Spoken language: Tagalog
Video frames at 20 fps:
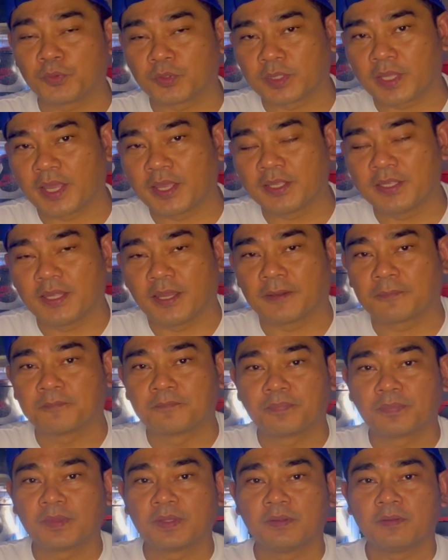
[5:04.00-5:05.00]
na po tayo diyan.
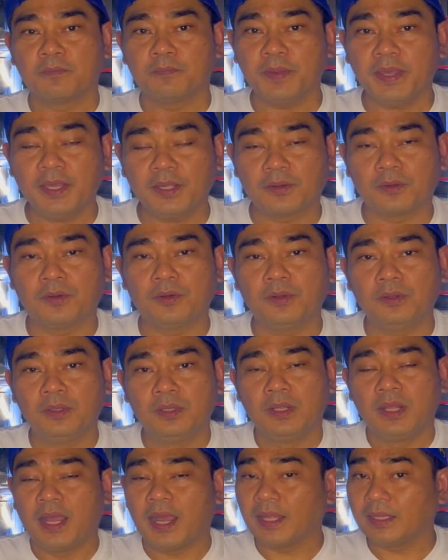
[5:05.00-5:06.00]
Pero,
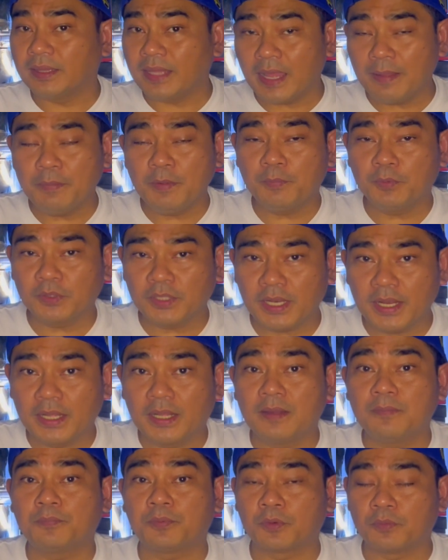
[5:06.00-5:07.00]
ang dami po
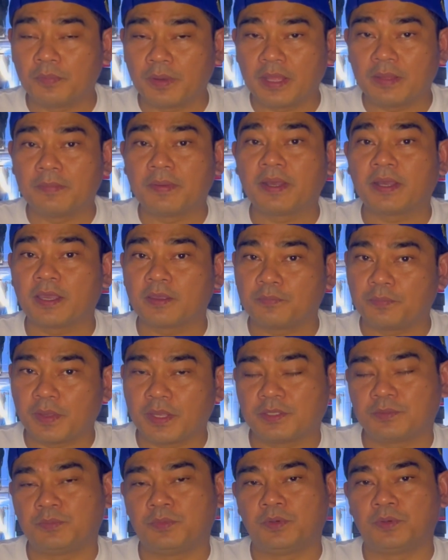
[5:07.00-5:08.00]
talagang problema kay
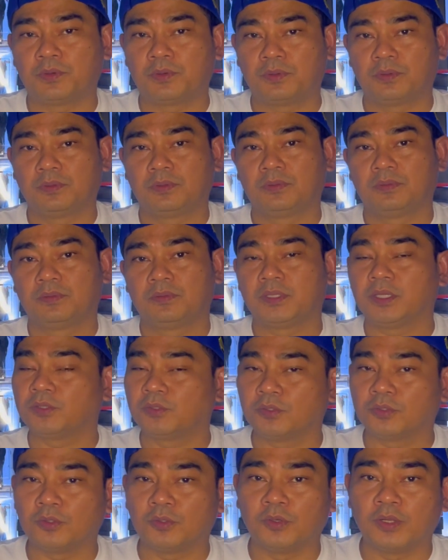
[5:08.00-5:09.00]
Facebook. Sa
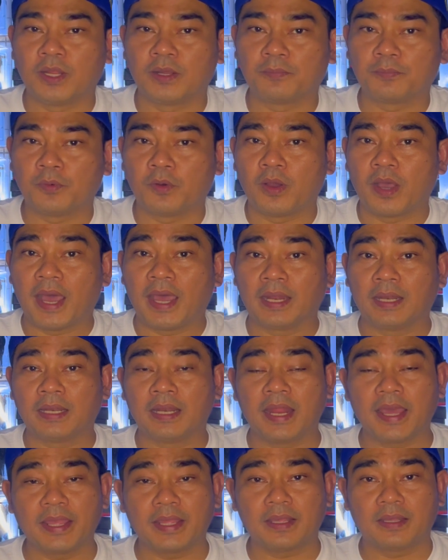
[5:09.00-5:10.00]
totoo lang po,
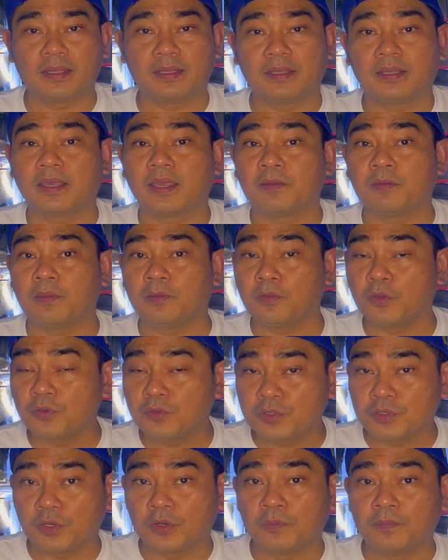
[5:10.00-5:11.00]
unlike kay
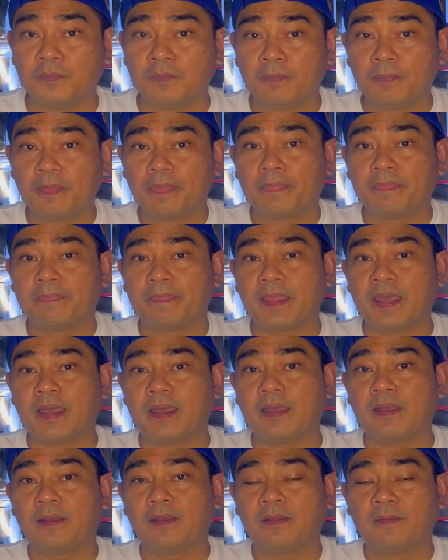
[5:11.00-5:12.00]
YouTube,
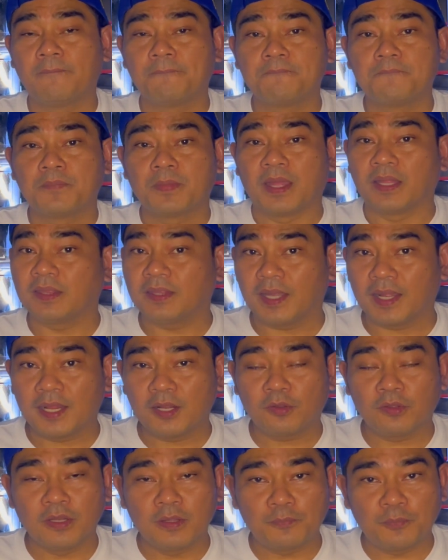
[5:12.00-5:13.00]
na ang
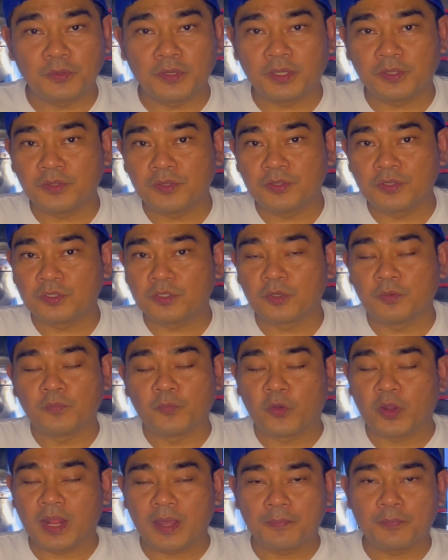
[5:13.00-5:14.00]
tagal ko na po nag-YouTube,
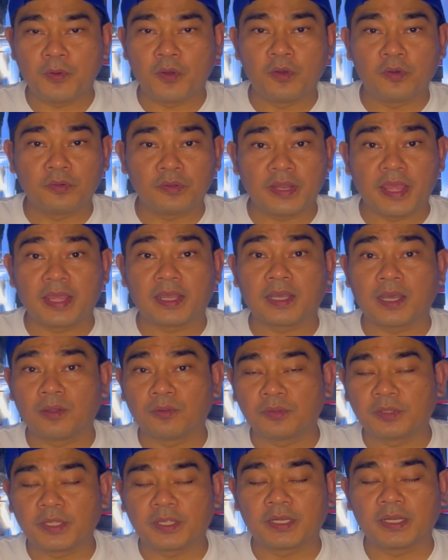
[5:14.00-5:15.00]
wala po ako
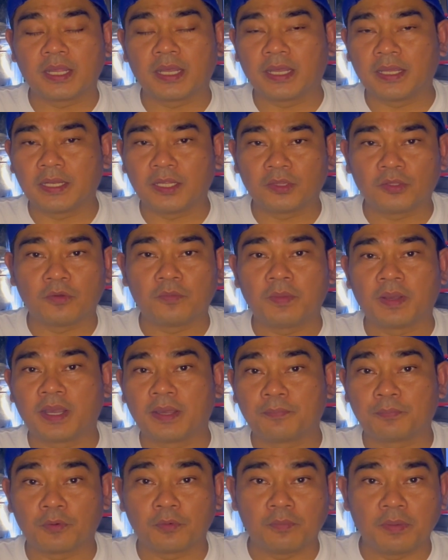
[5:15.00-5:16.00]
na-encounter na ganitong
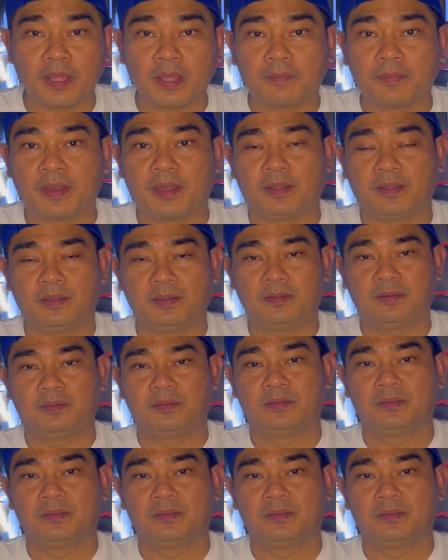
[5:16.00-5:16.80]
mga problema